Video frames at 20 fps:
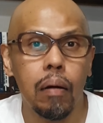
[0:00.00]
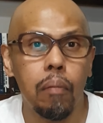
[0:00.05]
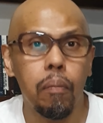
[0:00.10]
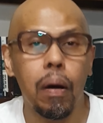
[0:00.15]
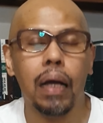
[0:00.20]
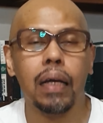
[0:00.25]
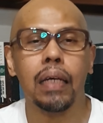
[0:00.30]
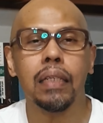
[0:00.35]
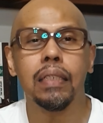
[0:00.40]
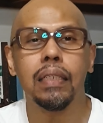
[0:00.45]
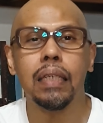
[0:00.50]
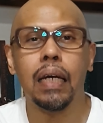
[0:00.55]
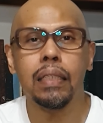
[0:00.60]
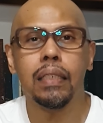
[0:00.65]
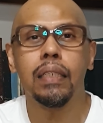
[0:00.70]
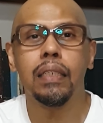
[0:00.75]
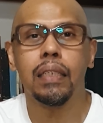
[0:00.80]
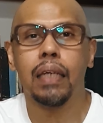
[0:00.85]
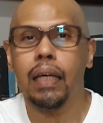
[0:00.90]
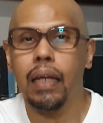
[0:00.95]
Bahkan
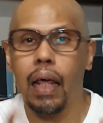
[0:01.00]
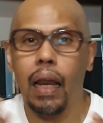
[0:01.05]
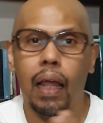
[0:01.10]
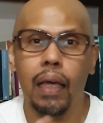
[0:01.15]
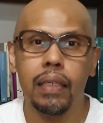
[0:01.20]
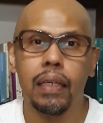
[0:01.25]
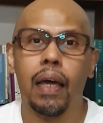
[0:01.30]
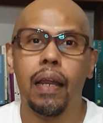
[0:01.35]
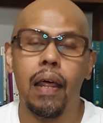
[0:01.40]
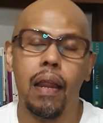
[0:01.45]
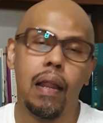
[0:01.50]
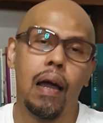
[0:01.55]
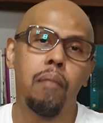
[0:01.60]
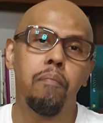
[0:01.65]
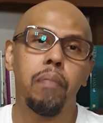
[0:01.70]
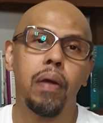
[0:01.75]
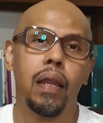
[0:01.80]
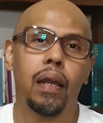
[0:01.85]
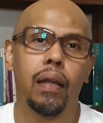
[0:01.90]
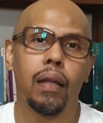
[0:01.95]
janjinya adalah ya dan
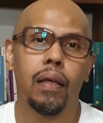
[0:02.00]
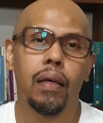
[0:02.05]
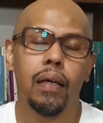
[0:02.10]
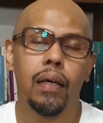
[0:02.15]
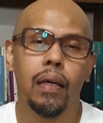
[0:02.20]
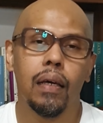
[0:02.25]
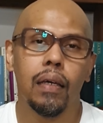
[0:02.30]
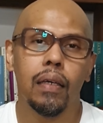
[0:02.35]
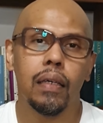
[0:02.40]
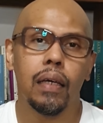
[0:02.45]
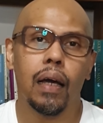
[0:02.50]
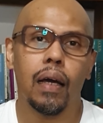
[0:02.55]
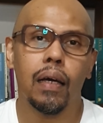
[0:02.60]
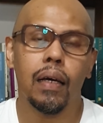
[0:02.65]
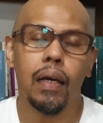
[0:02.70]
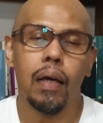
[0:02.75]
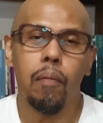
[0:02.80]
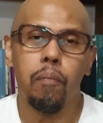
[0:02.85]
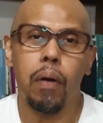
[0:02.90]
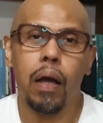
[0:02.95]
amin. Ya,
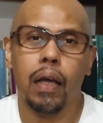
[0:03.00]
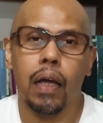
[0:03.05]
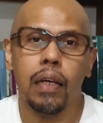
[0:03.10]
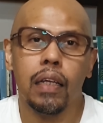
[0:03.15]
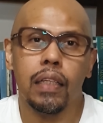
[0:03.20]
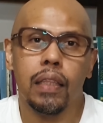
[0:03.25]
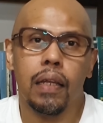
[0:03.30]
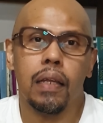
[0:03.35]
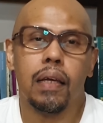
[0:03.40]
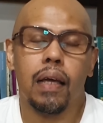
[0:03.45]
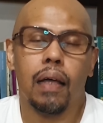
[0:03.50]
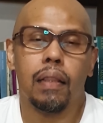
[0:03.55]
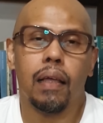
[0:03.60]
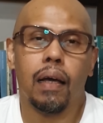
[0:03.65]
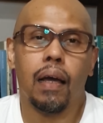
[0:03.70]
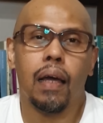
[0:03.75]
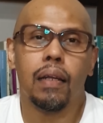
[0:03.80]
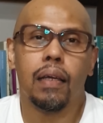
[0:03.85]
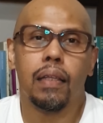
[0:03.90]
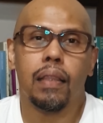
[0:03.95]
bahkan kita
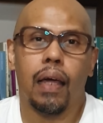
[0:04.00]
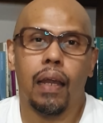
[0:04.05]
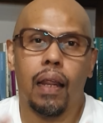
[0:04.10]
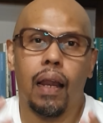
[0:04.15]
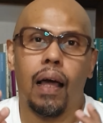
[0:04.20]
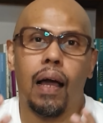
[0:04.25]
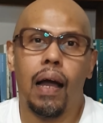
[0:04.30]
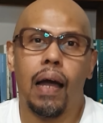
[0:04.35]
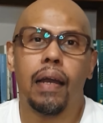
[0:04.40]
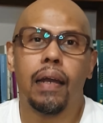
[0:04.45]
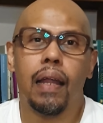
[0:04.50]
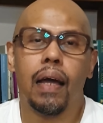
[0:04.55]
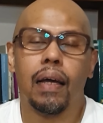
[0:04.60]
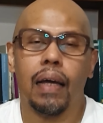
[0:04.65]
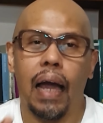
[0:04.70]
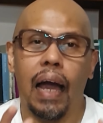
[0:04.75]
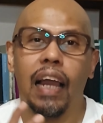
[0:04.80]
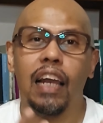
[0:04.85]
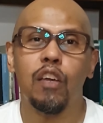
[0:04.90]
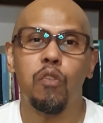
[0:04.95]
dikatakan kita adalah anak
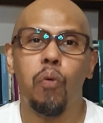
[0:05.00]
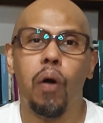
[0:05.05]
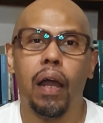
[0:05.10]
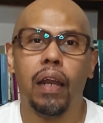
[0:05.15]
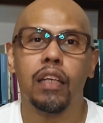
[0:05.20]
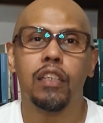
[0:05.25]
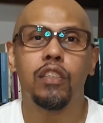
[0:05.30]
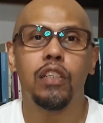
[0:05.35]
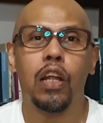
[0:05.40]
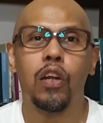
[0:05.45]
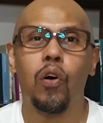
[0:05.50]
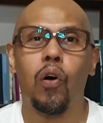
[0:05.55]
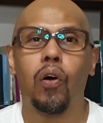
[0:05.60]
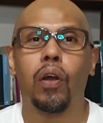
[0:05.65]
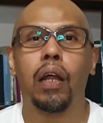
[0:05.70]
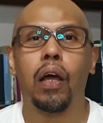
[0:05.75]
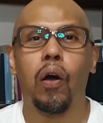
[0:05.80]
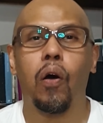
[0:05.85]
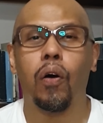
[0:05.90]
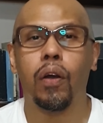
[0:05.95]
ahli waris dan
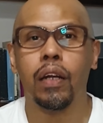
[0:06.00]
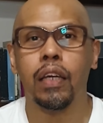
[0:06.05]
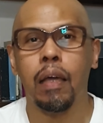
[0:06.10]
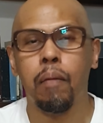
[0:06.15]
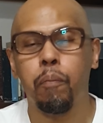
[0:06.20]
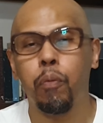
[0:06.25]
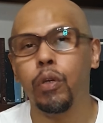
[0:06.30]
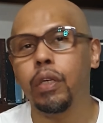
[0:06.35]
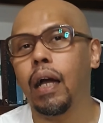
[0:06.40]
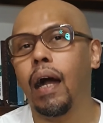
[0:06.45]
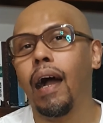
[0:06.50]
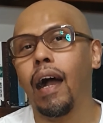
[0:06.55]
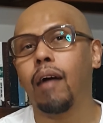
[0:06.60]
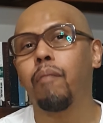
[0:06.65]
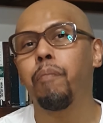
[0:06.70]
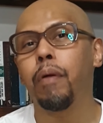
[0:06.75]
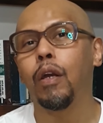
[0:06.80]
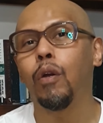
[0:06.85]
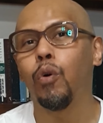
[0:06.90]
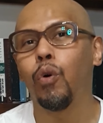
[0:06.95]
orang-orang yang punya
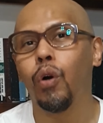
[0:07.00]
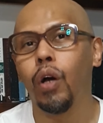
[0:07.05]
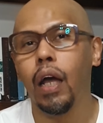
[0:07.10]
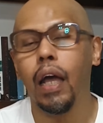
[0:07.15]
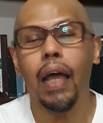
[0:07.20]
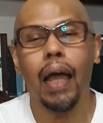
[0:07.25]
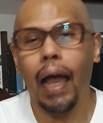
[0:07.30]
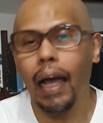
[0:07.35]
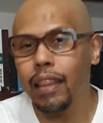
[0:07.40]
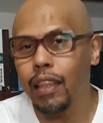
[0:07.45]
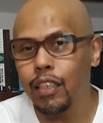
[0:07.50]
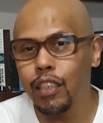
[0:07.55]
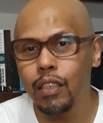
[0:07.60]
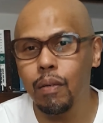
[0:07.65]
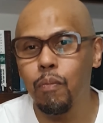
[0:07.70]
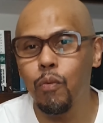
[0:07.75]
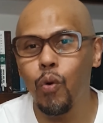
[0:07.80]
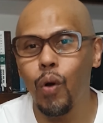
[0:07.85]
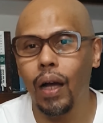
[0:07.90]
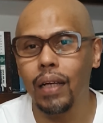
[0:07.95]
hak penuh atas
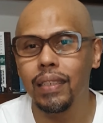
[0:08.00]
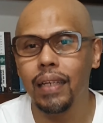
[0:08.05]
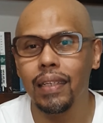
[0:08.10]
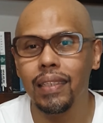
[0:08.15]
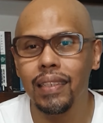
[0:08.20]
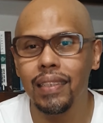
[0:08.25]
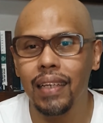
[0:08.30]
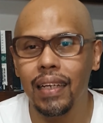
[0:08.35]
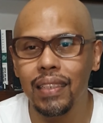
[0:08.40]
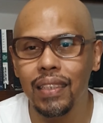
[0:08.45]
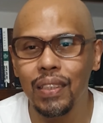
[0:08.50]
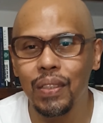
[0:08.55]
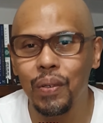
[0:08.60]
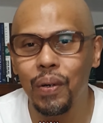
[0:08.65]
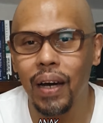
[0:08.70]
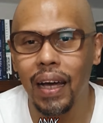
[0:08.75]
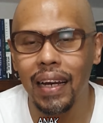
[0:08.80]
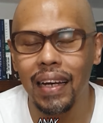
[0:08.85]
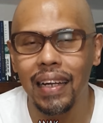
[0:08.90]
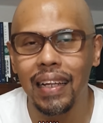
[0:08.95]
semua janji-janji
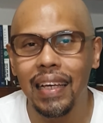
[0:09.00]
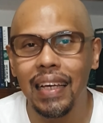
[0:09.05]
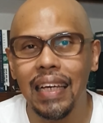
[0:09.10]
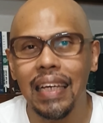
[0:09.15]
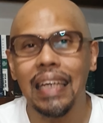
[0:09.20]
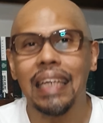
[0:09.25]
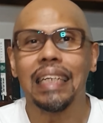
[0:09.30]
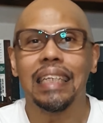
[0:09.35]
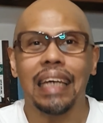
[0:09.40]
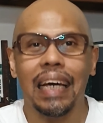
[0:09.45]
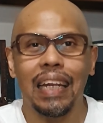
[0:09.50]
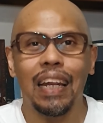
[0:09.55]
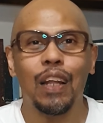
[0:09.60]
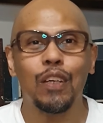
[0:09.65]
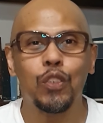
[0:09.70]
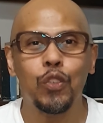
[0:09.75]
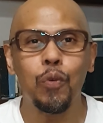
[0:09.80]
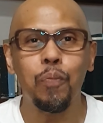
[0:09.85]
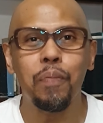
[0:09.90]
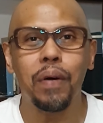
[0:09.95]
Tuhan. Dia adalah
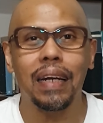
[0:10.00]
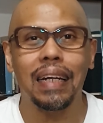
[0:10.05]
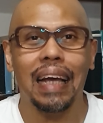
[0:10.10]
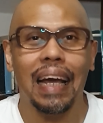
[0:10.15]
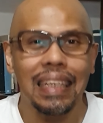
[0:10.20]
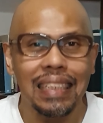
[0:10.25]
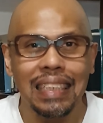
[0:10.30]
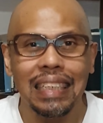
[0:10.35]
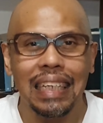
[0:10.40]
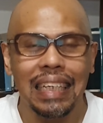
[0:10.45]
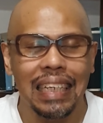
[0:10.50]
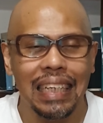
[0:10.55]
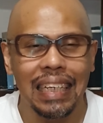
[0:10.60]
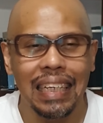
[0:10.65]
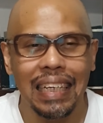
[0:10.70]
sumber kasih.